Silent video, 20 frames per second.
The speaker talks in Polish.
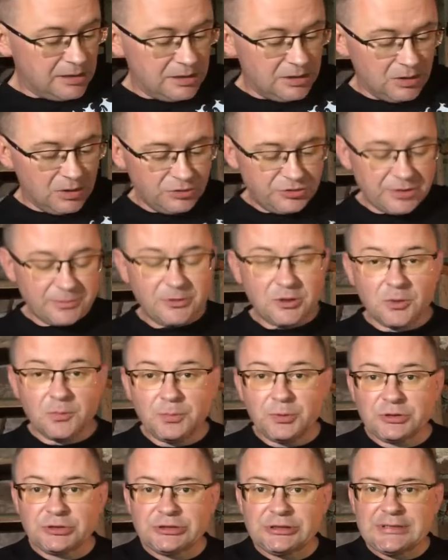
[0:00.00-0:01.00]
Osiem
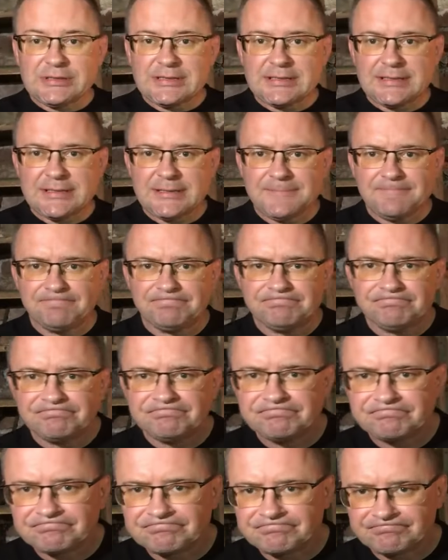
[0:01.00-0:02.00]
kompozycji
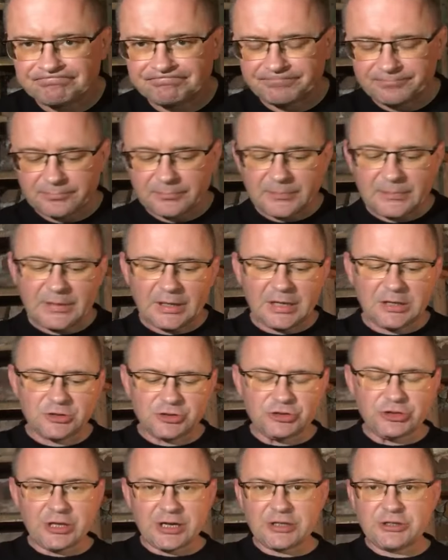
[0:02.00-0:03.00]

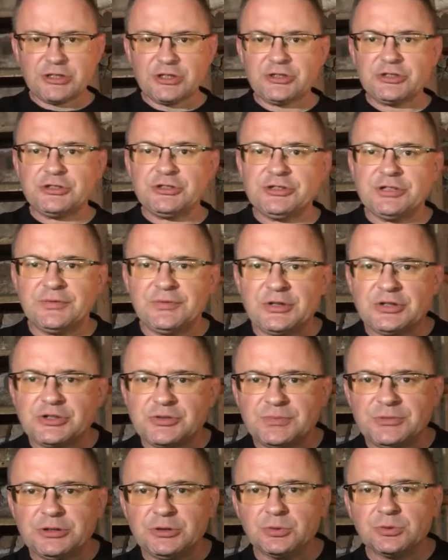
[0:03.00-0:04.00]

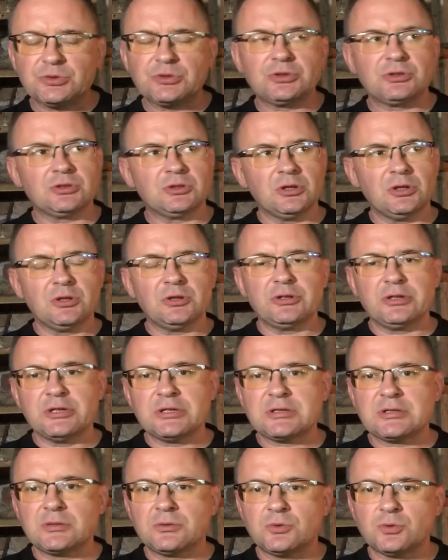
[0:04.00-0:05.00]
49 minut. To
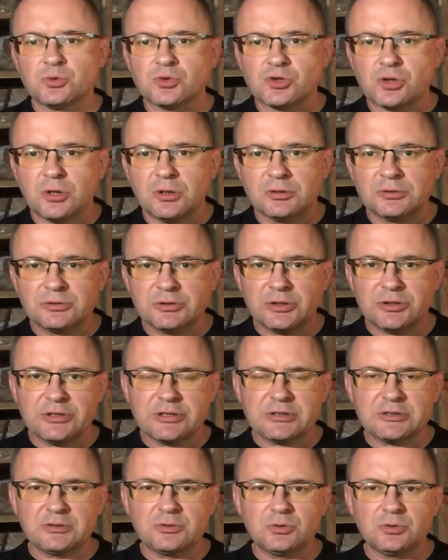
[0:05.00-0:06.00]
jest dużo. To
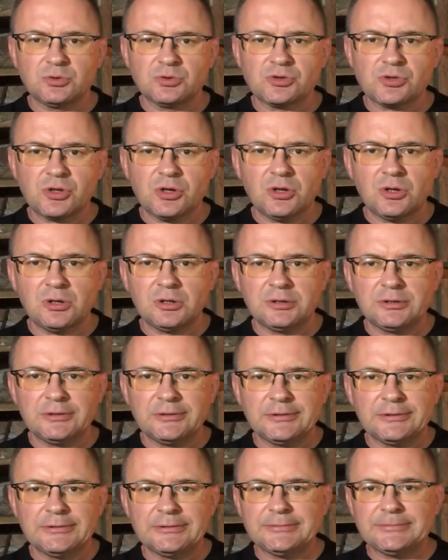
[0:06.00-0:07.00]
jest dużo, e,
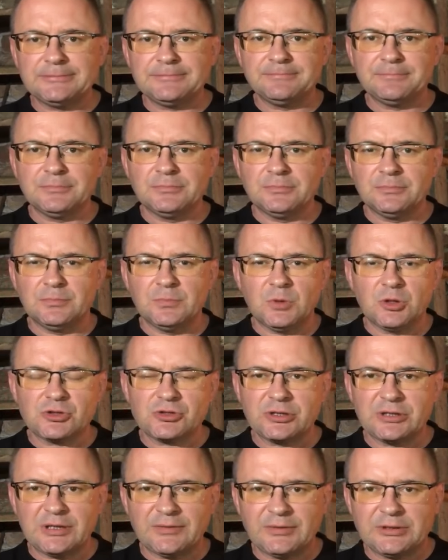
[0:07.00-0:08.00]

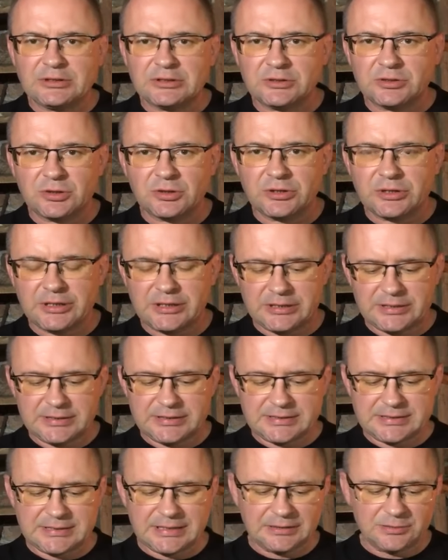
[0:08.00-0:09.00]
może nawet trochę
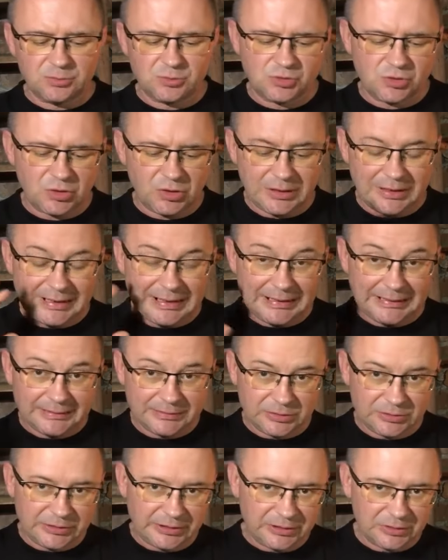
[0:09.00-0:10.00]
za dużo, ale
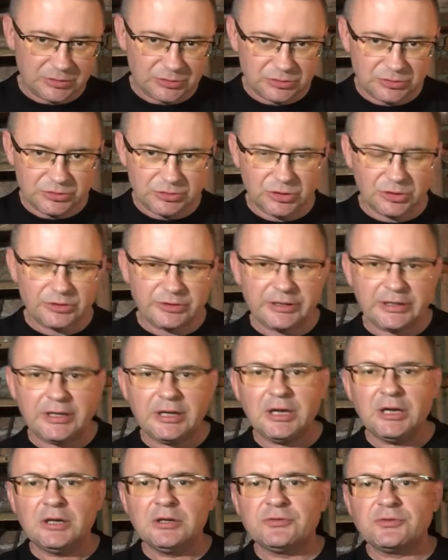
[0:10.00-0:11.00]
do tego dojdę.
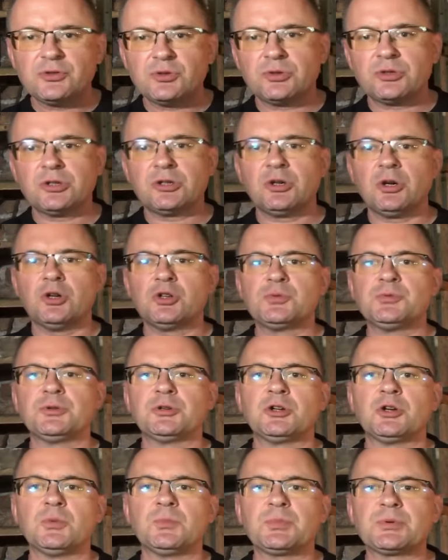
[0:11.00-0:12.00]
Wśród tych
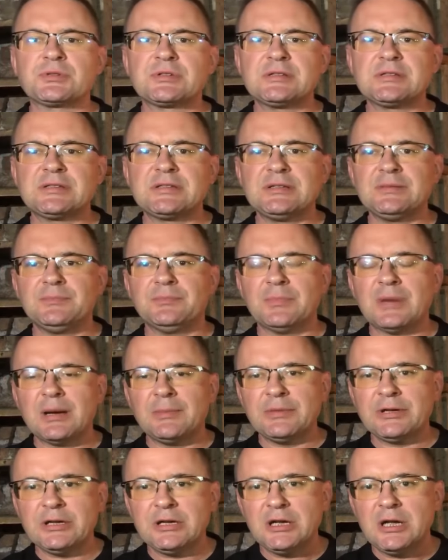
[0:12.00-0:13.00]
ośmiu kompozycji
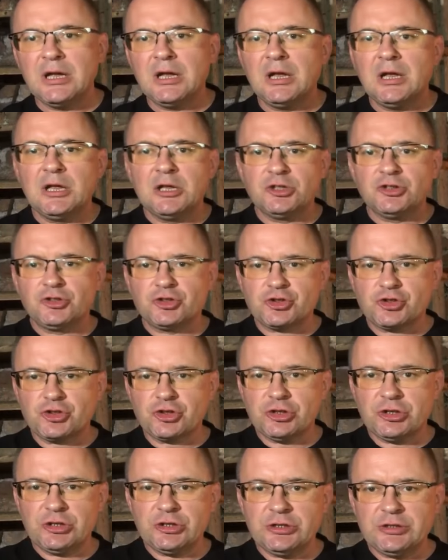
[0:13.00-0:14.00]
mamy
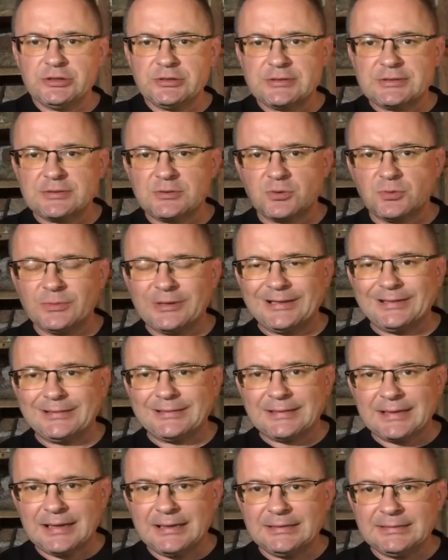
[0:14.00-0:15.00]
trzy
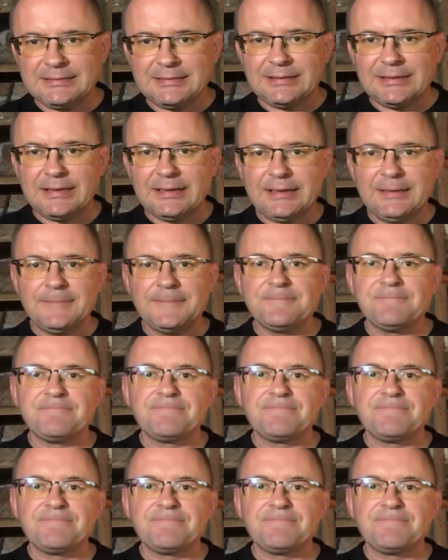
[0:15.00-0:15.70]
instrumentalne.